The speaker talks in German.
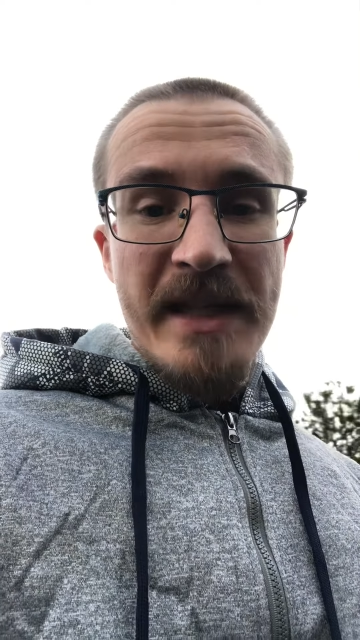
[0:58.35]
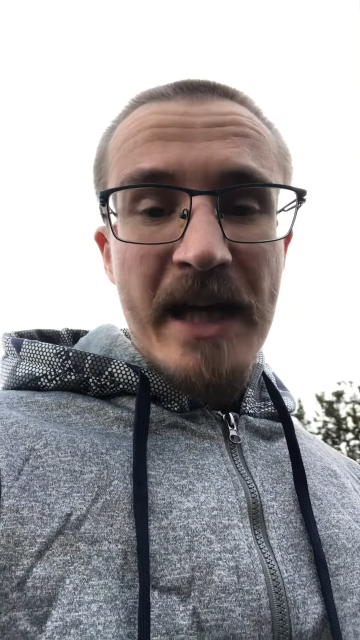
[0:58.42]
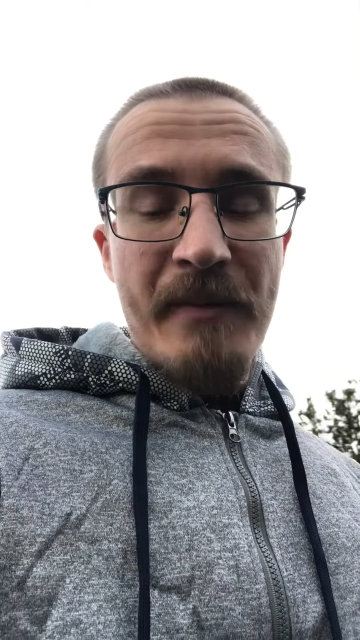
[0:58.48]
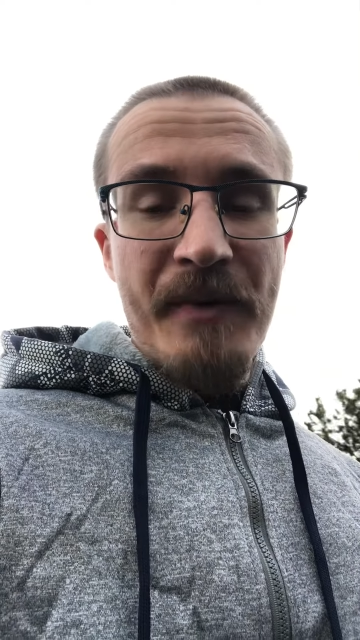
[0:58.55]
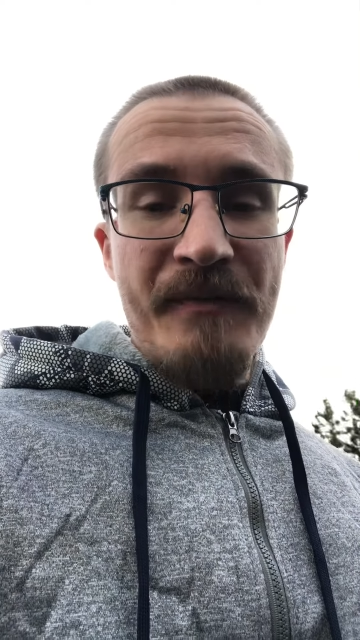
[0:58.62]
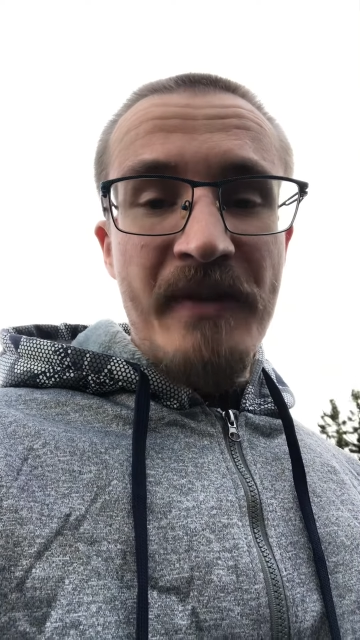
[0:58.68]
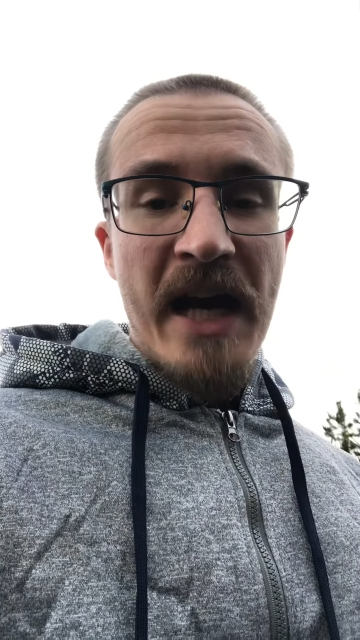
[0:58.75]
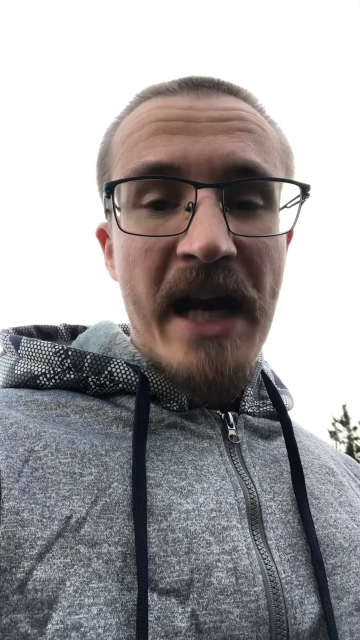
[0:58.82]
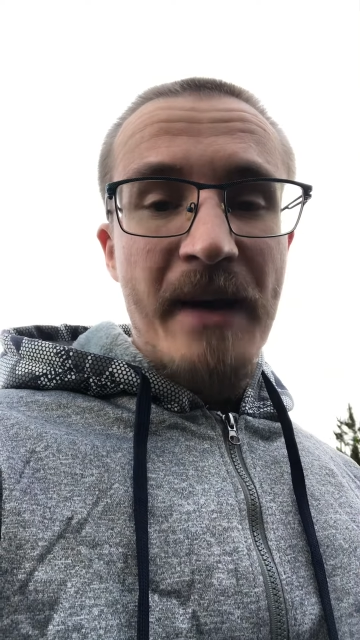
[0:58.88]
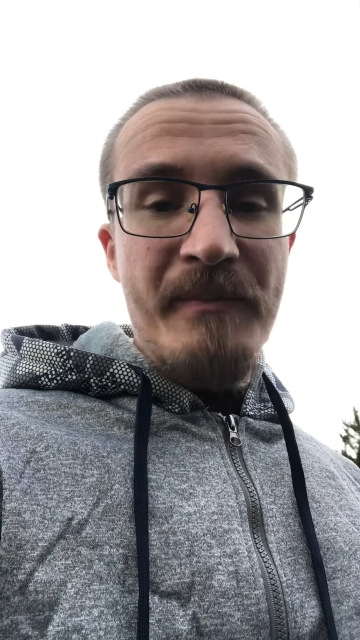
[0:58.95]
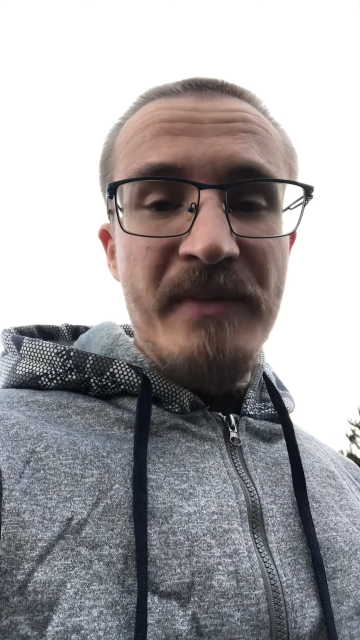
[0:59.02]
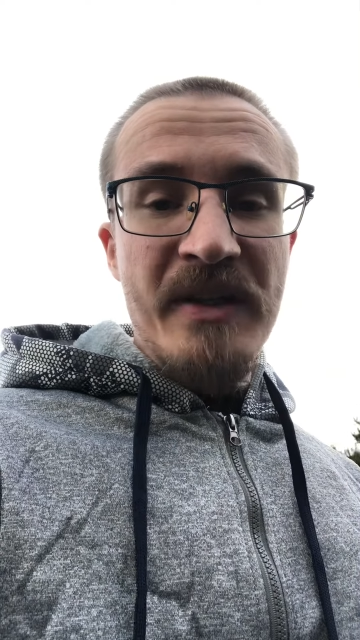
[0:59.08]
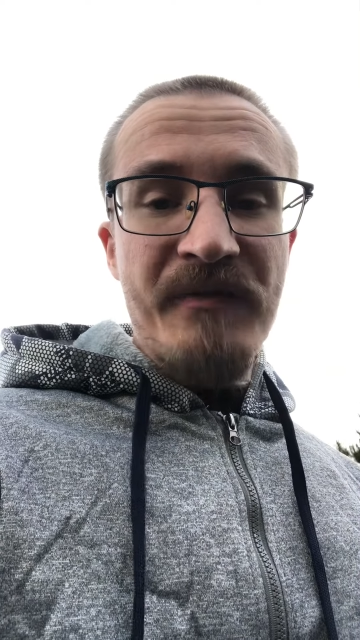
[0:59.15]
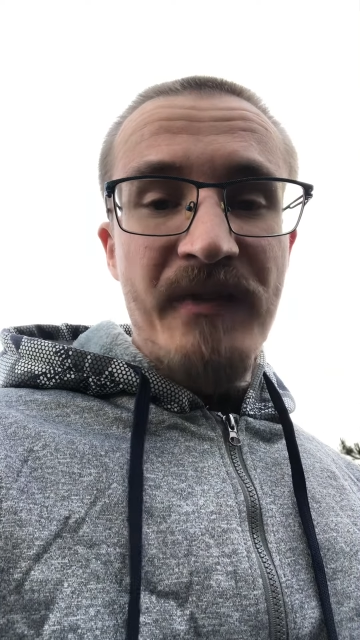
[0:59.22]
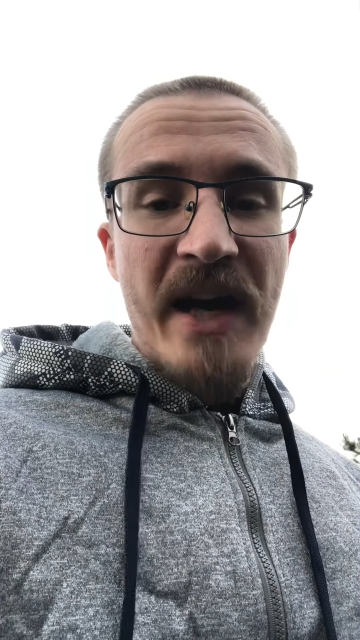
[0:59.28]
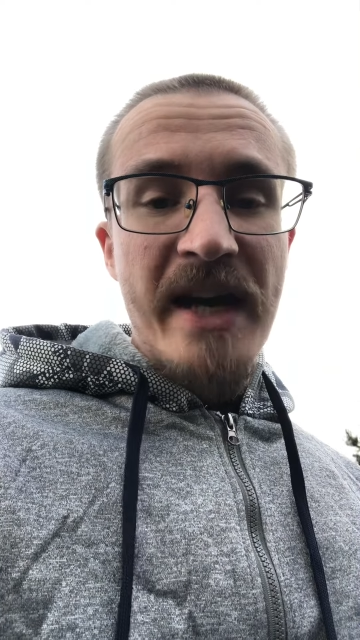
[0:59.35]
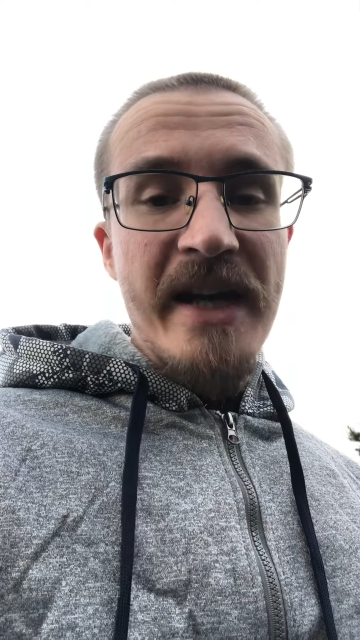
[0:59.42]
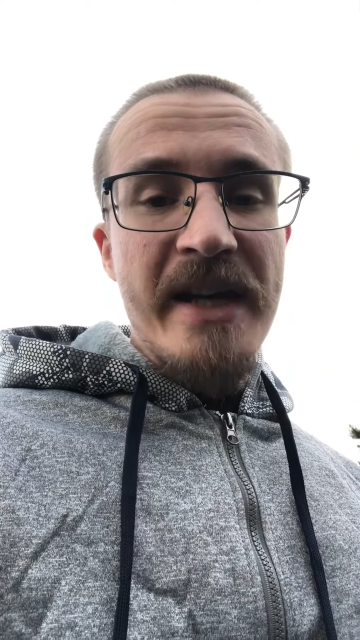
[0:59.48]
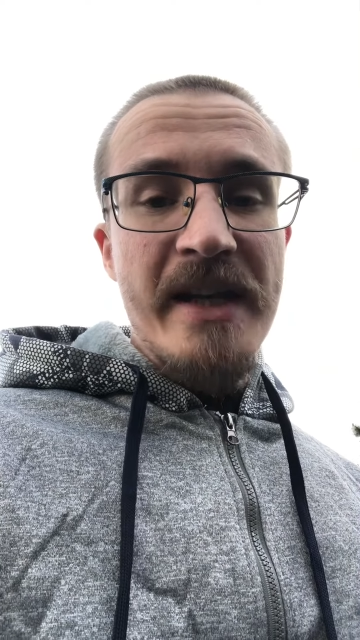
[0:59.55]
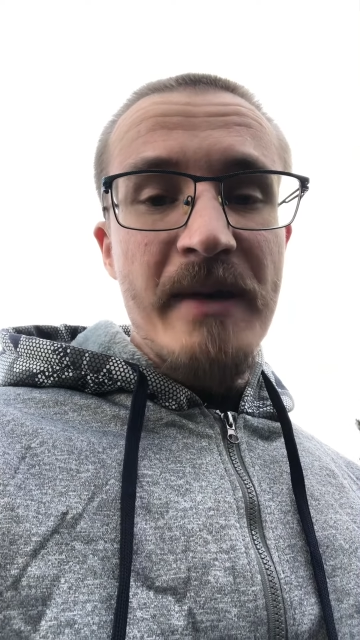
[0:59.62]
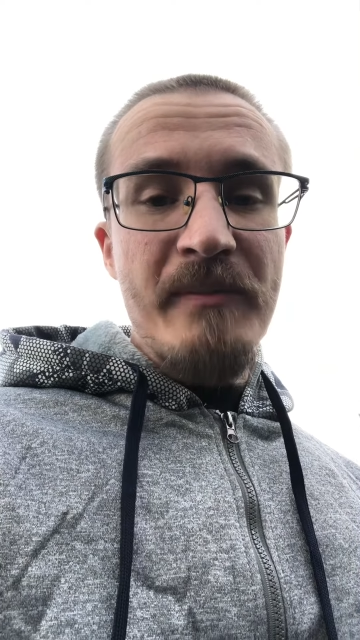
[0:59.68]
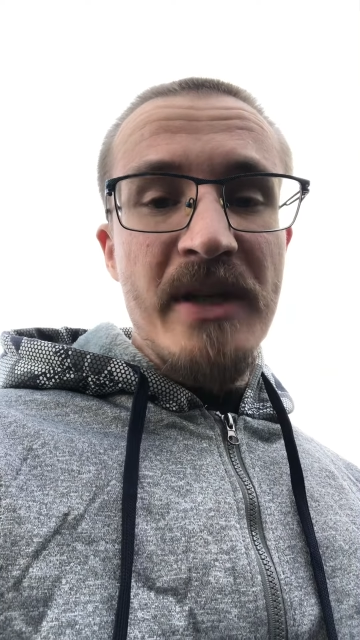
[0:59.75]
aber wir haben die
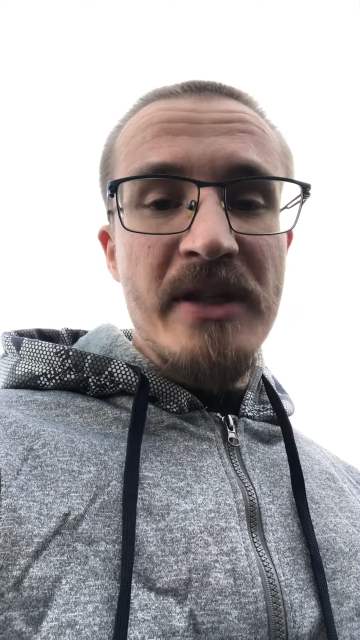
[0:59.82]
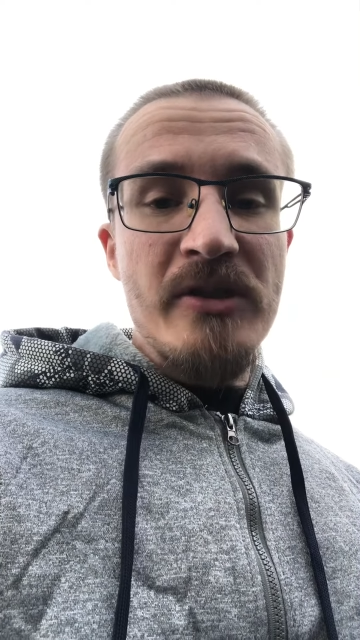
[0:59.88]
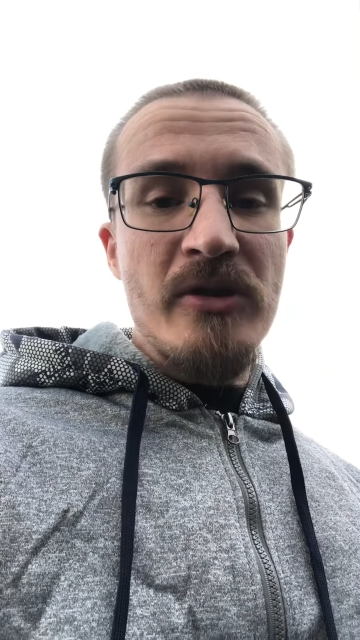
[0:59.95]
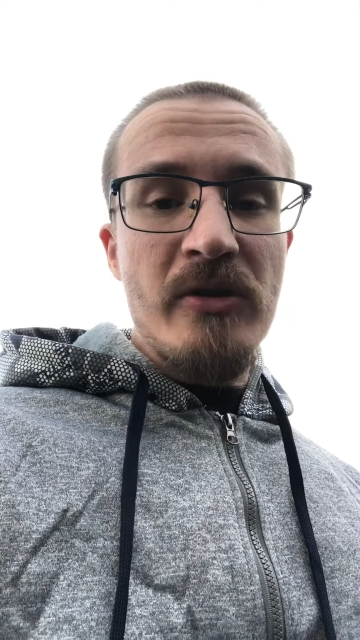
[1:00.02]
Fahrräder mit